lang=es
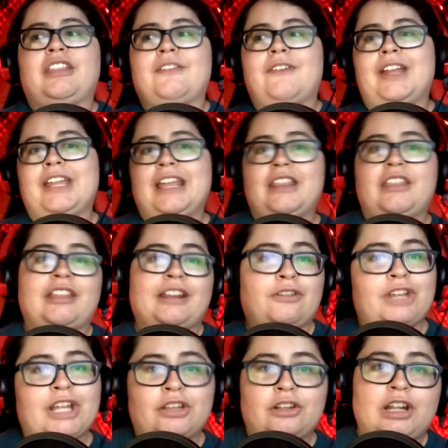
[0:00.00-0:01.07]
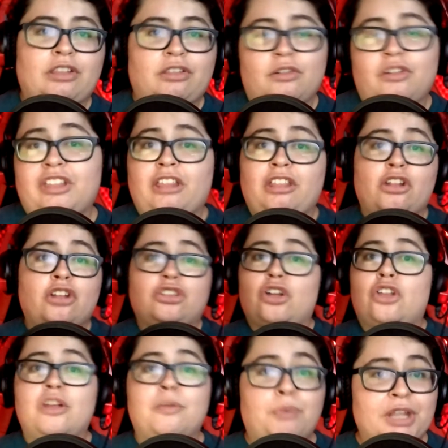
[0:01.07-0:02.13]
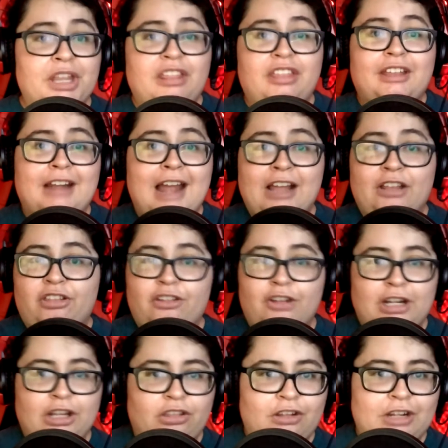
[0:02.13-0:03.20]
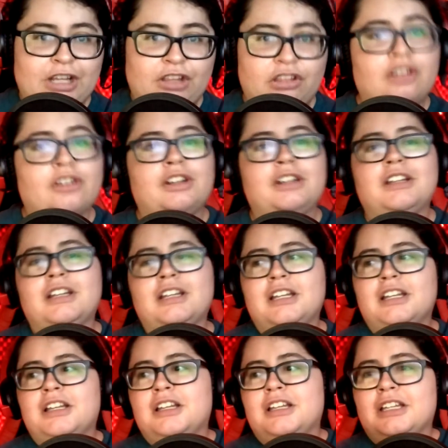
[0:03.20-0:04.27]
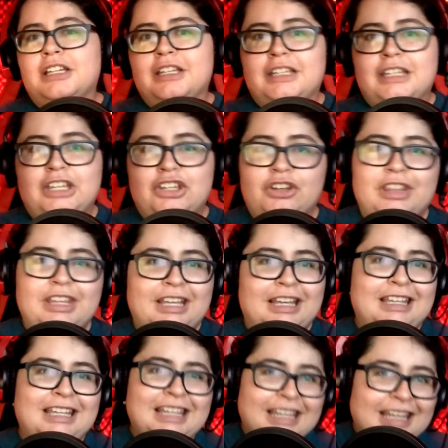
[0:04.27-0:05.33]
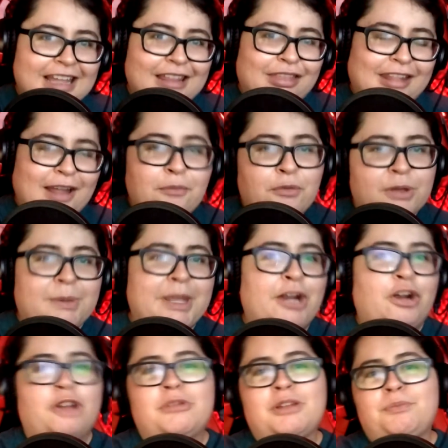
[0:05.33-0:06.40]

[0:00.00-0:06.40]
se vaya desarrollando las cosas. No todo puede ser acción, acción, acción. Y yo dije, está muy bien cómo